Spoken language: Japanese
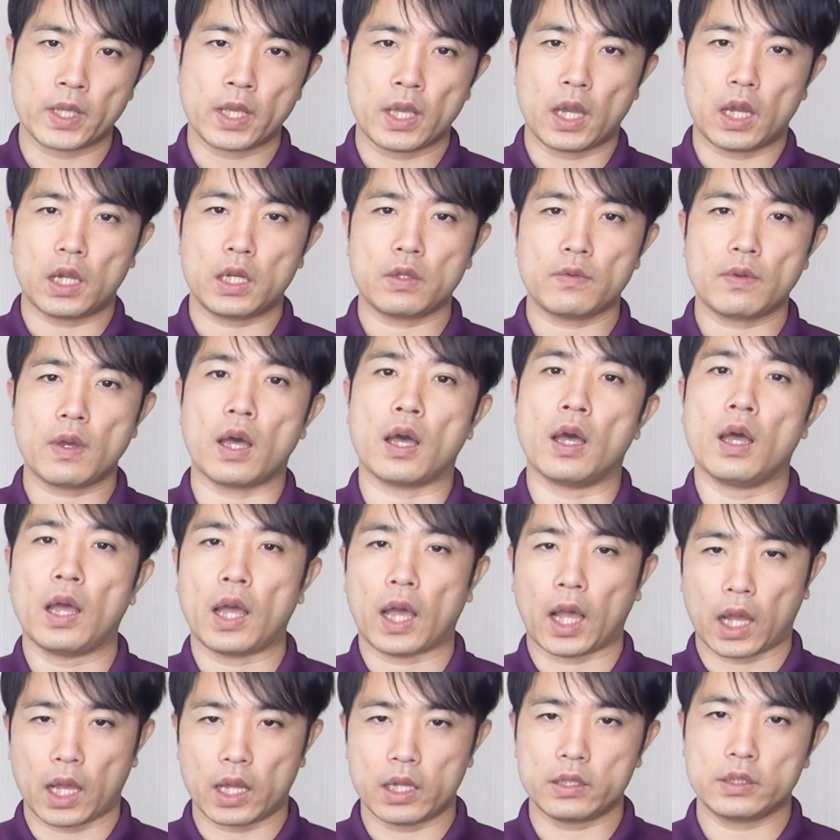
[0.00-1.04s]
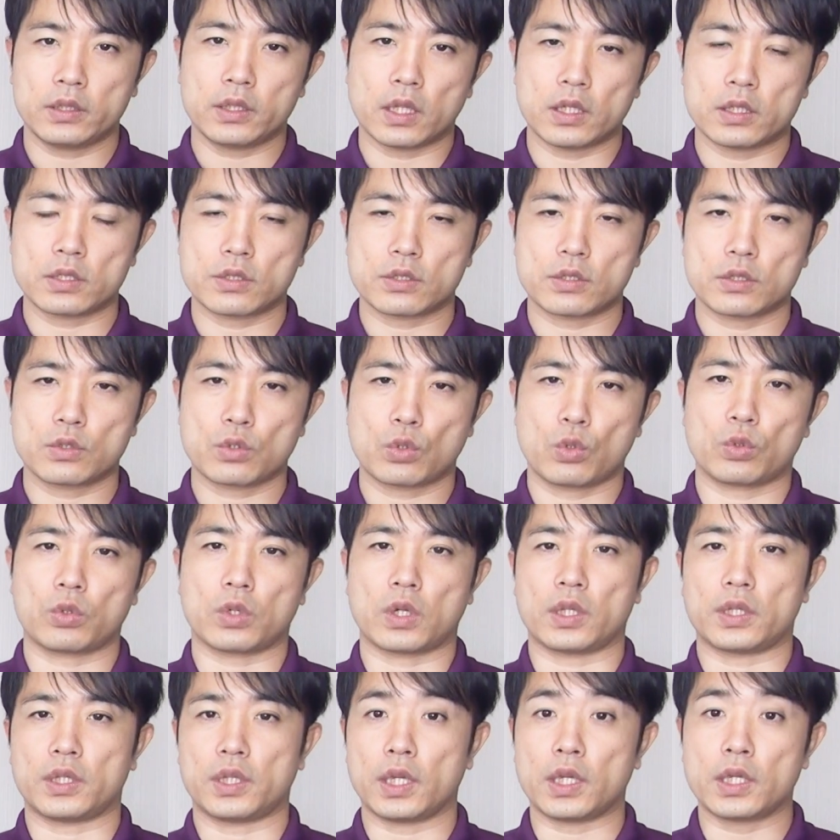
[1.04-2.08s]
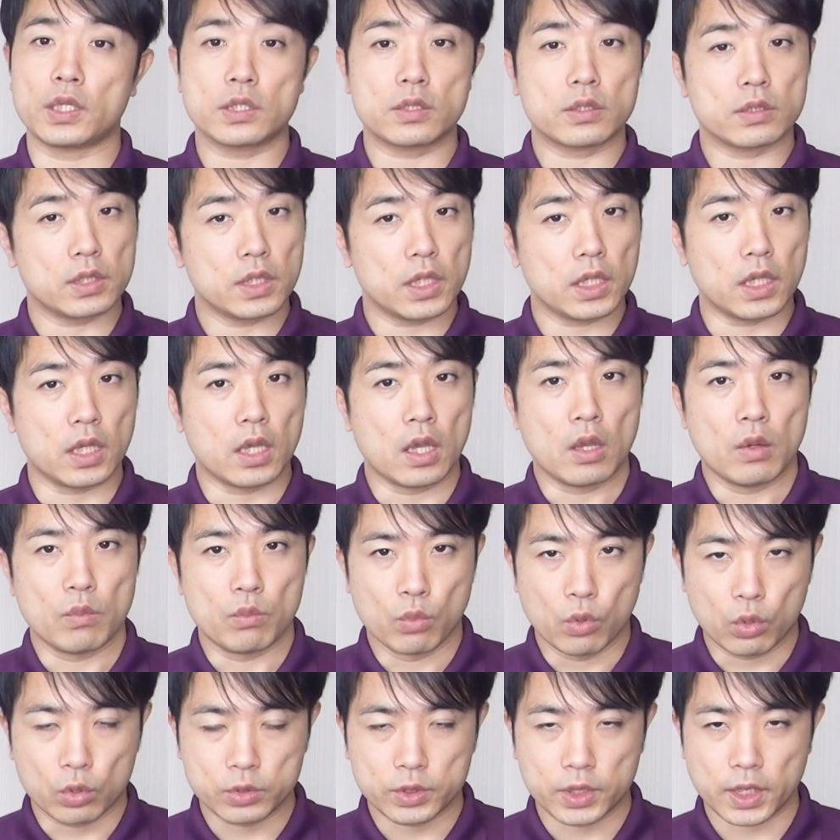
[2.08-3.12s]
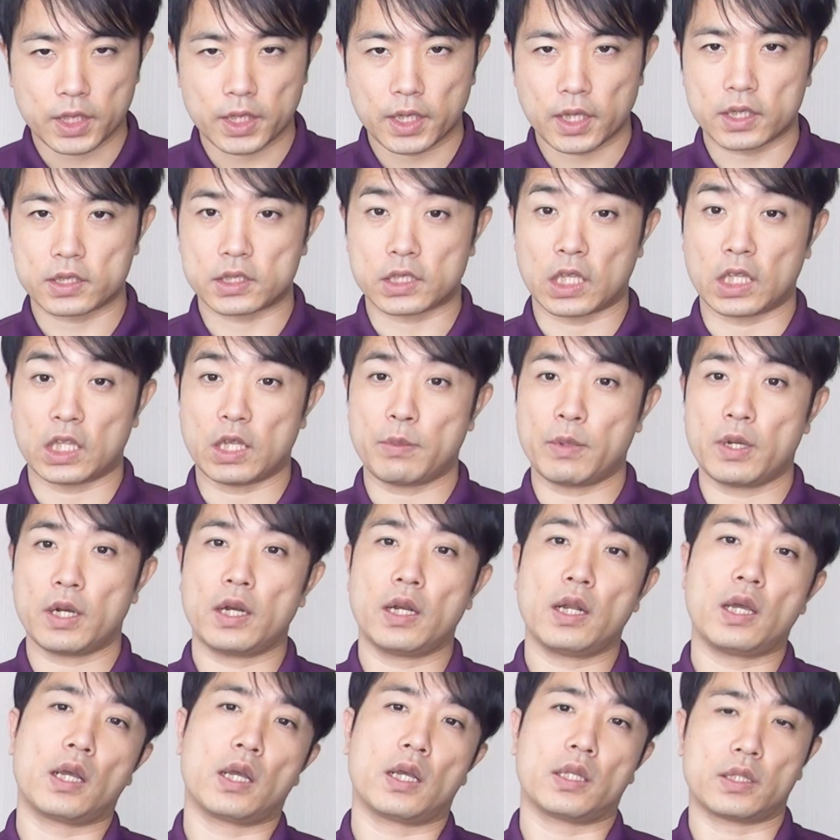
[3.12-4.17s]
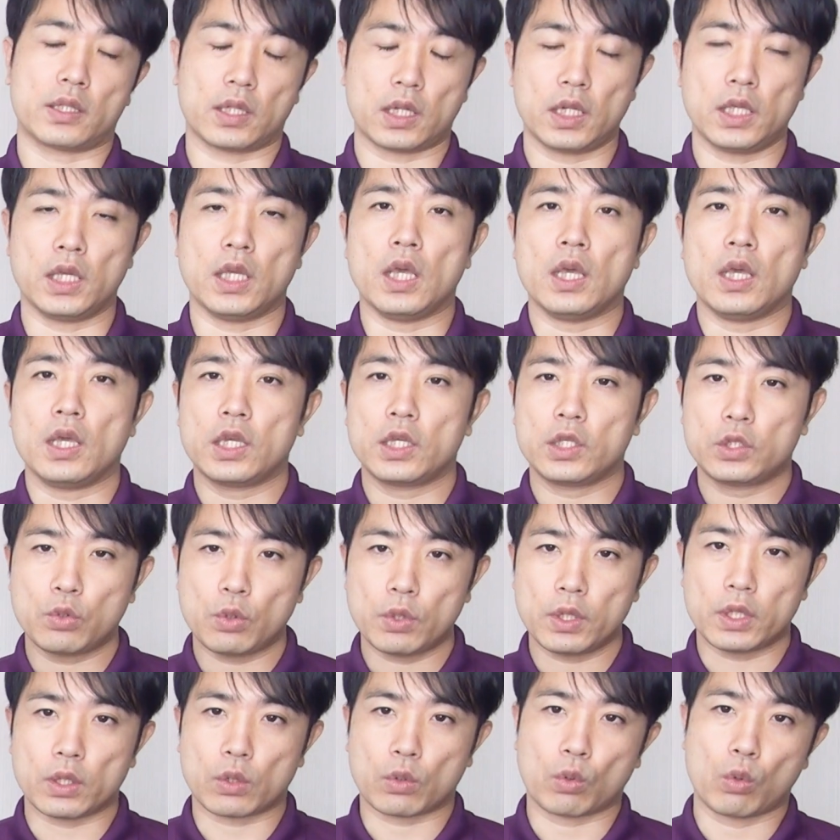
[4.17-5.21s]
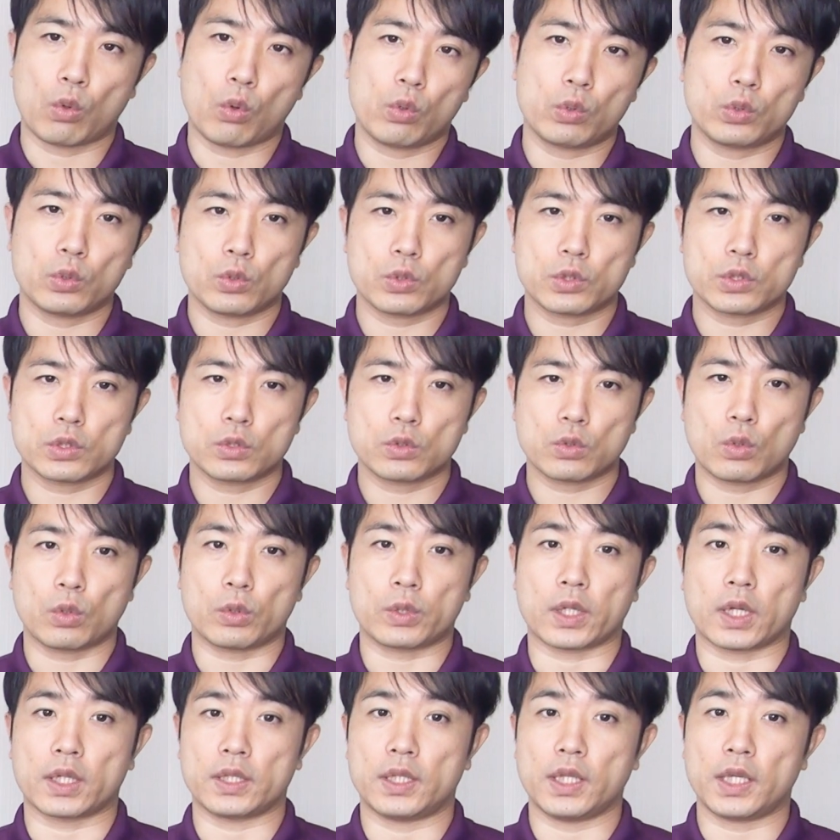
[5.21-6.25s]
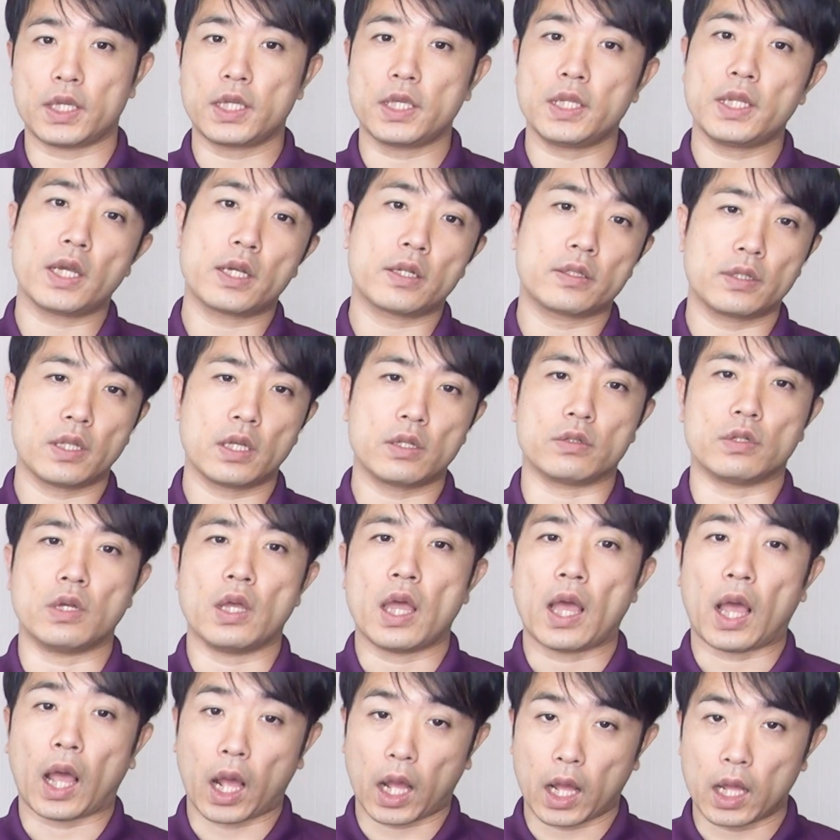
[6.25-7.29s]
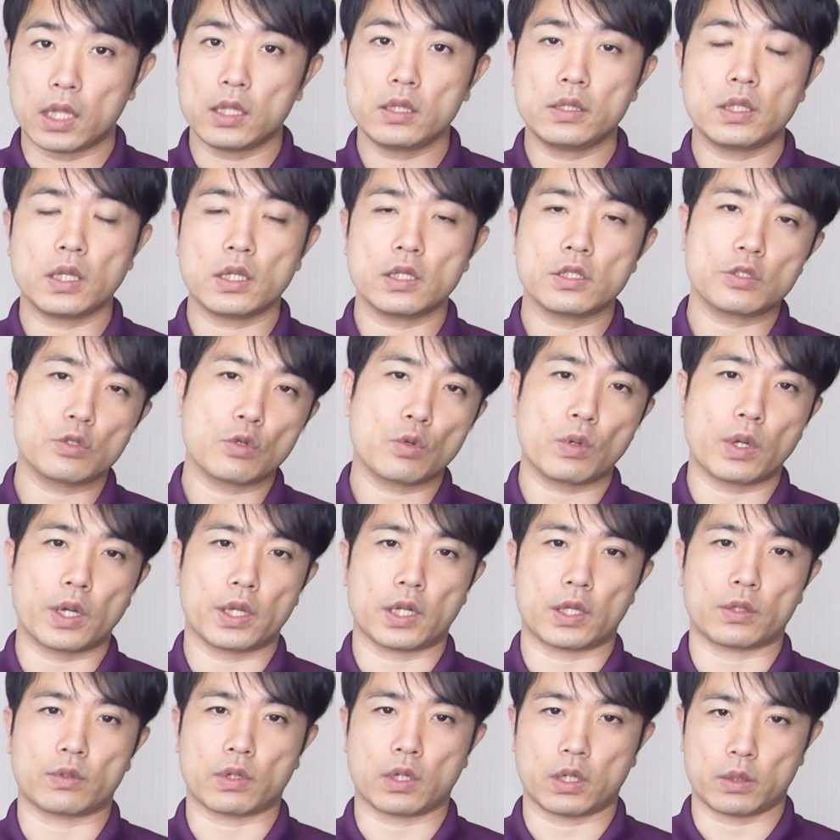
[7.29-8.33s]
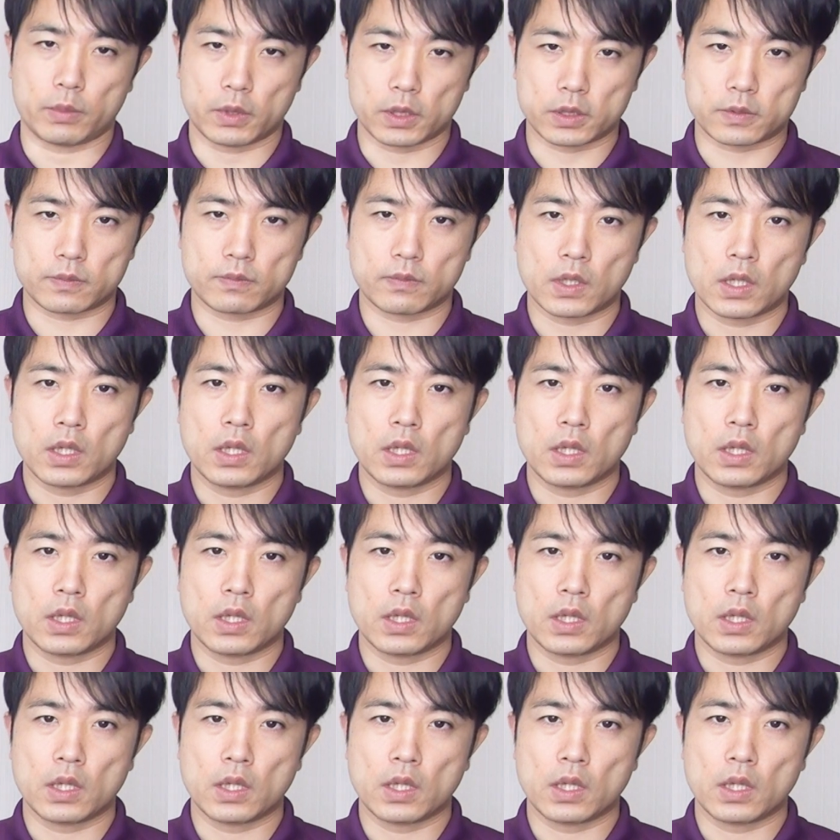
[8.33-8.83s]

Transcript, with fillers: あるいは判断することができずに目的が定まらなかったり、一人で行動することができなくなる判断障害などがあります。